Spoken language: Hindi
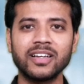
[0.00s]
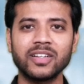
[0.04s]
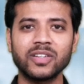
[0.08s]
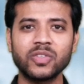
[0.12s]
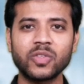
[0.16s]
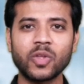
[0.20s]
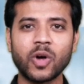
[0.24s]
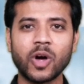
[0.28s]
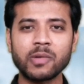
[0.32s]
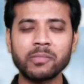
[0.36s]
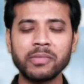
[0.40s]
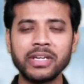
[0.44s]

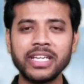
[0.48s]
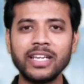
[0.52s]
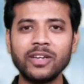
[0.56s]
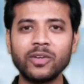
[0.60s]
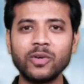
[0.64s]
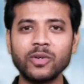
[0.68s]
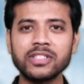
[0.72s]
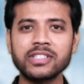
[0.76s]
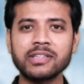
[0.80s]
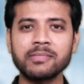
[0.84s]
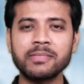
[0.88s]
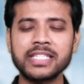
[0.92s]
नॉर्मली
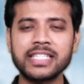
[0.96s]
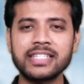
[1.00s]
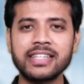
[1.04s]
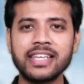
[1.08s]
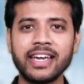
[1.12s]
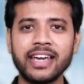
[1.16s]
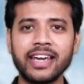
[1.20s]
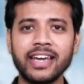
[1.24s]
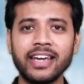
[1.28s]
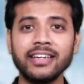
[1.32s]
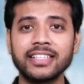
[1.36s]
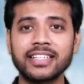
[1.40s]
लोग समझते
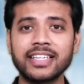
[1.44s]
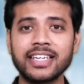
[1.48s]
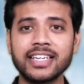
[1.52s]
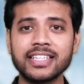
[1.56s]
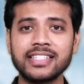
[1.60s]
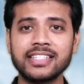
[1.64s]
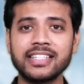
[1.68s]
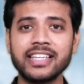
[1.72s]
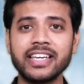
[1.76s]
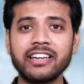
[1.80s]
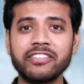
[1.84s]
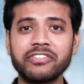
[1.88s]
हैं कि
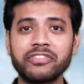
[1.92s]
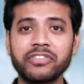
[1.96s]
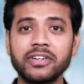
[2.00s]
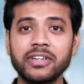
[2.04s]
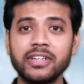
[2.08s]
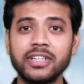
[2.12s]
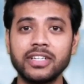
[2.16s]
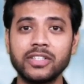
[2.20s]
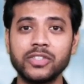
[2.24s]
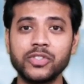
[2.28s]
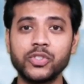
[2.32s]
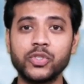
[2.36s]
सिर्फ
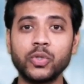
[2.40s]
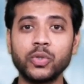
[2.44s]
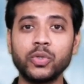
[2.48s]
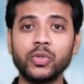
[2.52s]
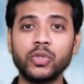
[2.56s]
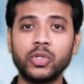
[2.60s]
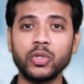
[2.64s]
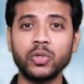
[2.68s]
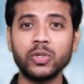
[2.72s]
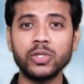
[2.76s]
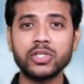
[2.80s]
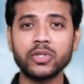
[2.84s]
जो
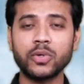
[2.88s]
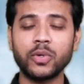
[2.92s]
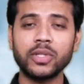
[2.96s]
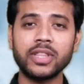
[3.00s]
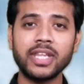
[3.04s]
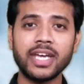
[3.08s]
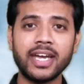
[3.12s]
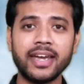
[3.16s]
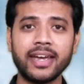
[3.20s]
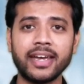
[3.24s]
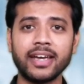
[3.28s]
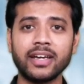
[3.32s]
टूल्स होते
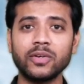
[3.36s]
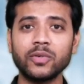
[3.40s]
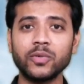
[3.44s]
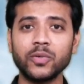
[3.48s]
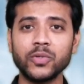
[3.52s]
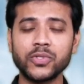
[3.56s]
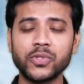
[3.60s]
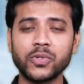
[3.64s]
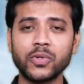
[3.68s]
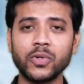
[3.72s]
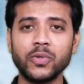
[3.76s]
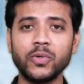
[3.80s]
हैं
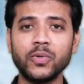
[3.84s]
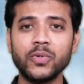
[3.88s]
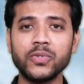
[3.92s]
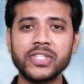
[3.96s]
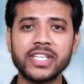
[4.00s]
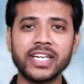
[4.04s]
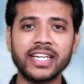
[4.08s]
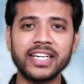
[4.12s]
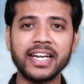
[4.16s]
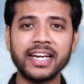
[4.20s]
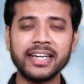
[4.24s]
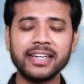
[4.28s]
उसको यूज
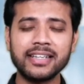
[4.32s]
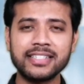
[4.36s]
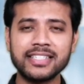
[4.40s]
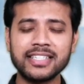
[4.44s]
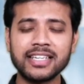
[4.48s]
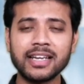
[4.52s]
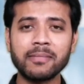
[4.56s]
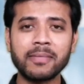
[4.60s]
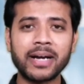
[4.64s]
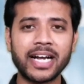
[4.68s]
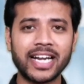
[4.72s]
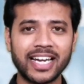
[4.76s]
करना
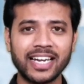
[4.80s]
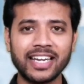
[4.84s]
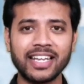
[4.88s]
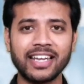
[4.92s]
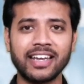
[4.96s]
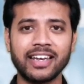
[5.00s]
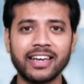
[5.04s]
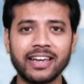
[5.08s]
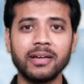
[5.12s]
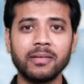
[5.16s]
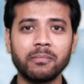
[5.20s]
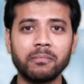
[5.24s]
डिजिटल मार्केटिंग
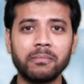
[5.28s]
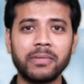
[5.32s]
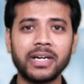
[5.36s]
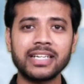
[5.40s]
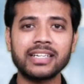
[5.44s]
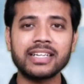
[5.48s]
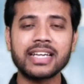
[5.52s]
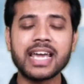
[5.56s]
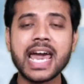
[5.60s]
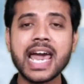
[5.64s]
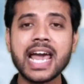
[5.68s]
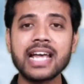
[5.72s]
है बट
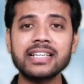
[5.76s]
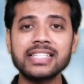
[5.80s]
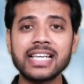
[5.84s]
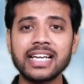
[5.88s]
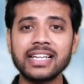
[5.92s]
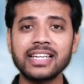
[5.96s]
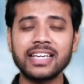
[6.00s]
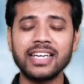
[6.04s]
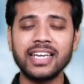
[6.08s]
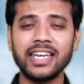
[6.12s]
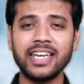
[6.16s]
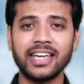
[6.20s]
ऐसा
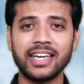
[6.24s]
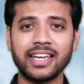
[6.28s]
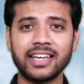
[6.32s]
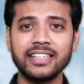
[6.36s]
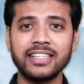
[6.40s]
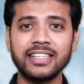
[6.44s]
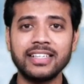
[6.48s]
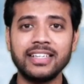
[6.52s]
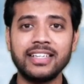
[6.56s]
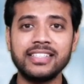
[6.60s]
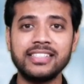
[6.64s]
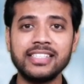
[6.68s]
नहीं है
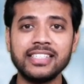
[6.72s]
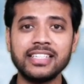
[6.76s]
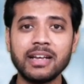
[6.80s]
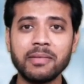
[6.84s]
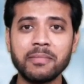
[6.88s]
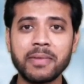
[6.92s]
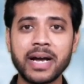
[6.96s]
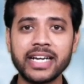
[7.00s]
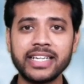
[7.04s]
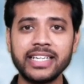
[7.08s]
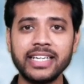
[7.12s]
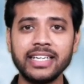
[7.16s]
डिजिटल
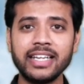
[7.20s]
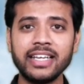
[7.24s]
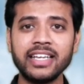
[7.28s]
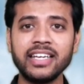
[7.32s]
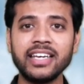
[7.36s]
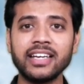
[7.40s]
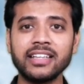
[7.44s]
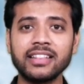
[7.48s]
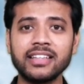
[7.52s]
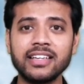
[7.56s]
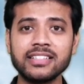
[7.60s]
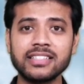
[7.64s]
मार्केटिंग के
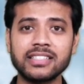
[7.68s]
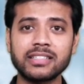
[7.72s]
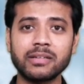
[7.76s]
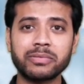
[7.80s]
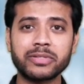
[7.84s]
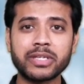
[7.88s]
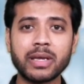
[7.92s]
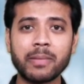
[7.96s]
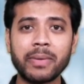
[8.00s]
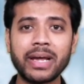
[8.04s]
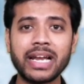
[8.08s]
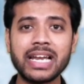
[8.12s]
अंदर
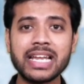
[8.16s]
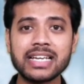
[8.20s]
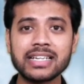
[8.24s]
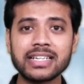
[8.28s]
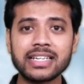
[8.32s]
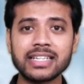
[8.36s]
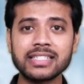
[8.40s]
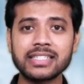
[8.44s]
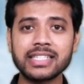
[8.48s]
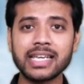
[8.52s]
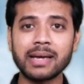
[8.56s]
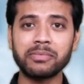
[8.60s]
सबसे पहले
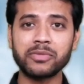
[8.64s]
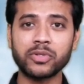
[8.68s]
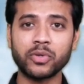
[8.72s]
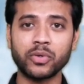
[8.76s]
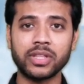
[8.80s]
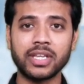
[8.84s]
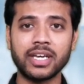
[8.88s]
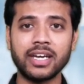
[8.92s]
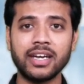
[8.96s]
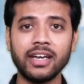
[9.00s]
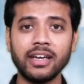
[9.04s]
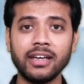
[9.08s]
कंसेप्ट
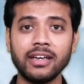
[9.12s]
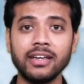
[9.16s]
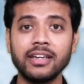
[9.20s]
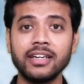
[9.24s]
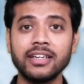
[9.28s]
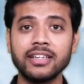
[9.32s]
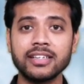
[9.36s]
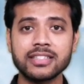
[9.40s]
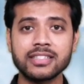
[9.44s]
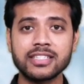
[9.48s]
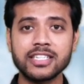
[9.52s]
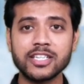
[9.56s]
होते हैं
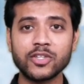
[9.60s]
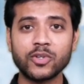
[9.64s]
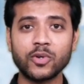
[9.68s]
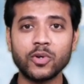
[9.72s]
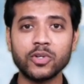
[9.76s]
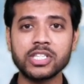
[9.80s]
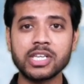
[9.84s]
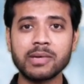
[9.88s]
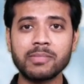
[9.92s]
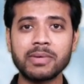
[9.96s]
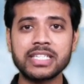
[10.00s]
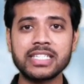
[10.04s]
जिसको
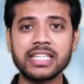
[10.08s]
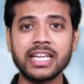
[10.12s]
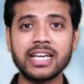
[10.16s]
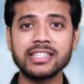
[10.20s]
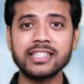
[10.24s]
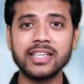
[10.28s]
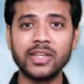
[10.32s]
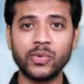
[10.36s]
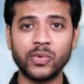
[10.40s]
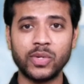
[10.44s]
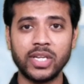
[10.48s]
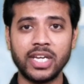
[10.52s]
समझना
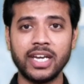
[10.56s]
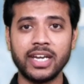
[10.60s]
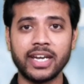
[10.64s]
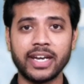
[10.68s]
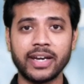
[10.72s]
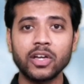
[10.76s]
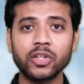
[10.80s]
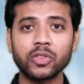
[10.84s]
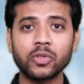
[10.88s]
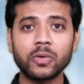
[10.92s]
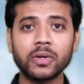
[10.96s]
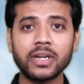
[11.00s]
जरूरी है
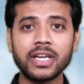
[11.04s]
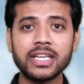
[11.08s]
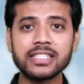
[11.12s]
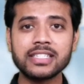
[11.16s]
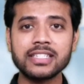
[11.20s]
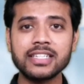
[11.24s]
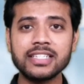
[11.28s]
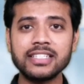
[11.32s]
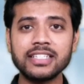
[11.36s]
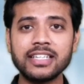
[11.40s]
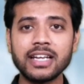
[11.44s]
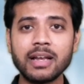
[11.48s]
तो इस
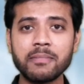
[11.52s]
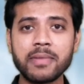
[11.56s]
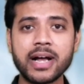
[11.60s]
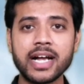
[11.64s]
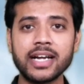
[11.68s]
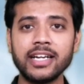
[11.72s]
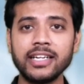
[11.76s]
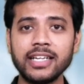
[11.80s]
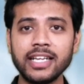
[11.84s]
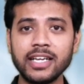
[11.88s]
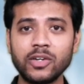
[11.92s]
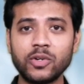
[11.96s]
डिजिटल
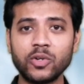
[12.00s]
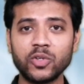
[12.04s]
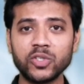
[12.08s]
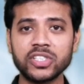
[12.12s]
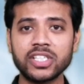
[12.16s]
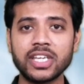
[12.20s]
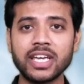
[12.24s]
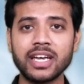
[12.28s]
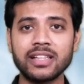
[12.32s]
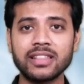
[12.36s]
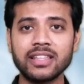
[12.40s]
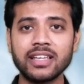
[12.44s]
मार्केटिंग कोर्स
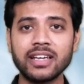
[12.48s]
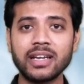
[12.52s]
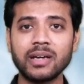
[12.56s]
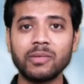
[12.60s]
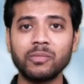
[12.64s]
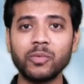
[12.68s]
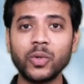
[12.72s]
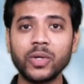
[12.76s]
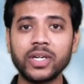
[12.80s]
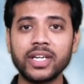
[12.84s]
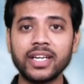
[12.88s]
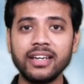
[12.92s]
के अंदर हम
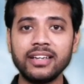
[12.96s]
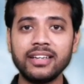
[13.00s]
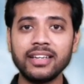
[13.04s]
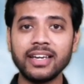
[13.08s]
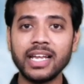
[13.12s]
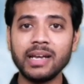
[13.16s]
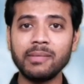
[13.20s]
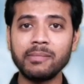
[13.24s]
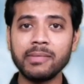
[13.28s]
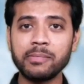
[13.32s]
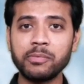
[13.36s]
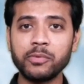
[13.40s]
लोग
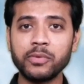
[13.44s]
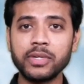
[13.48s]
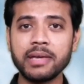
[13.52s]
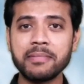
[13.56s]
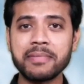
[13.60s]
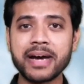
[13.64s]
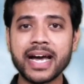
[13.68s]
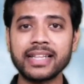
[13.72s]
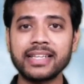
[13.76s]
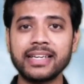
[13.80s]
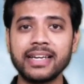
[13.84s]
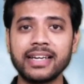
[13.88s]
डिटेल में पूरी
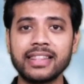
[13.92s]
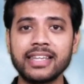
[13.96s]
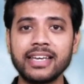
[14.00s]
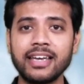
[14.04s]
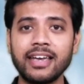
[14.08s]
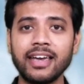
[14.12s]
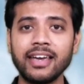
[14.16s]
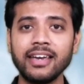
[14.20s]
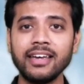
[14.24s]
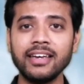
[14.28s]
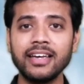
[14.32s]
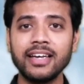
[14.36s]
बात करते
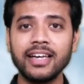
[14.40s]
हैं